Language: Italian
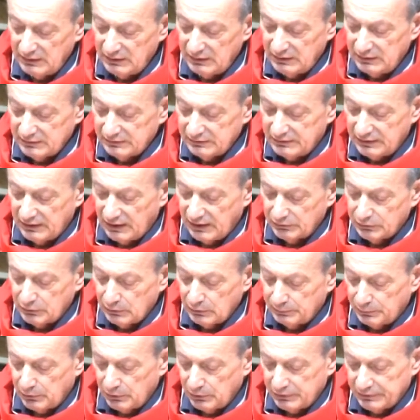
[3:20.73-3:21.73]
tirando
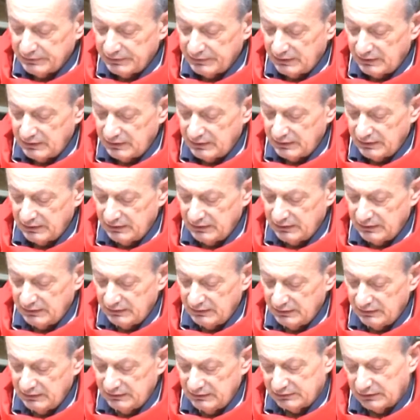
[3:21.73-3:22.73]
poi delle
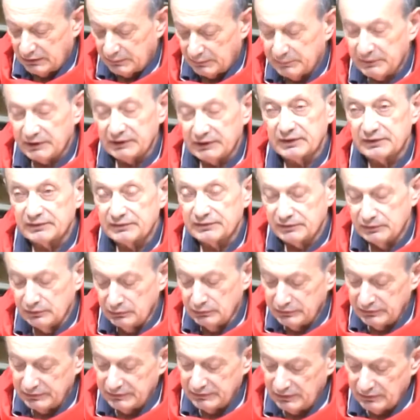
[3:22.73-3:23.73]
interpretazioni,
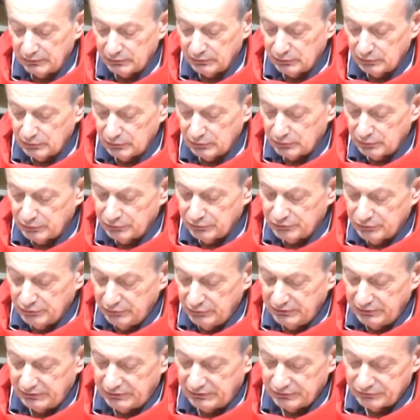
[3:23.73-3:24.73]
delle conclusioni
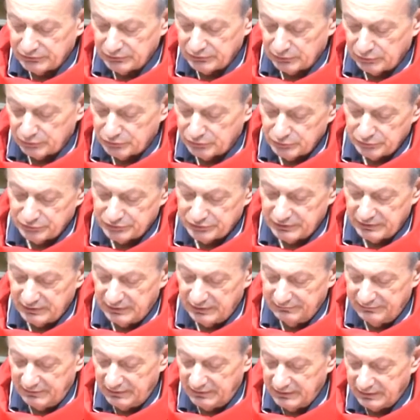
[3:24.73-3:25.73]
che sono giuste e
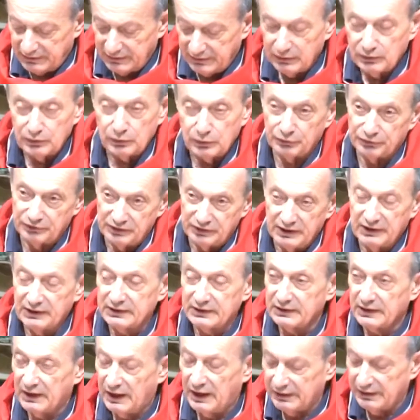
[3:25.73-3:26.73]
vere, così
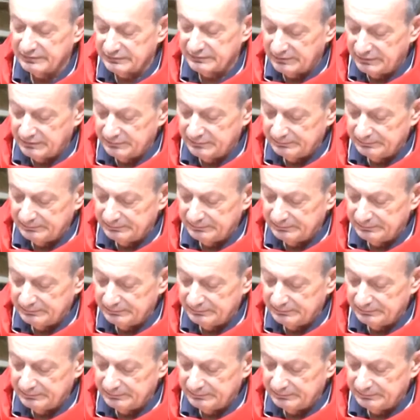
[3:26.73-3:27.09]
accade.